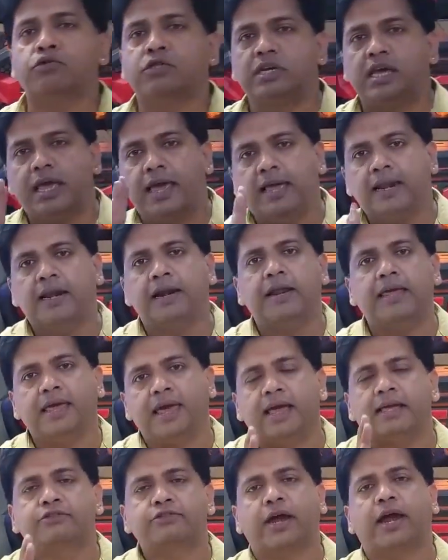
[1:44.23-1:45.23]
आपको चाहिए
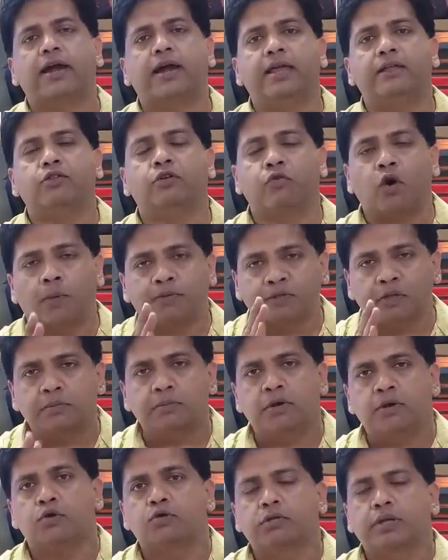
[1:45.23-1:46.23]
एलईडी या एच तो वो ऑप्शन भी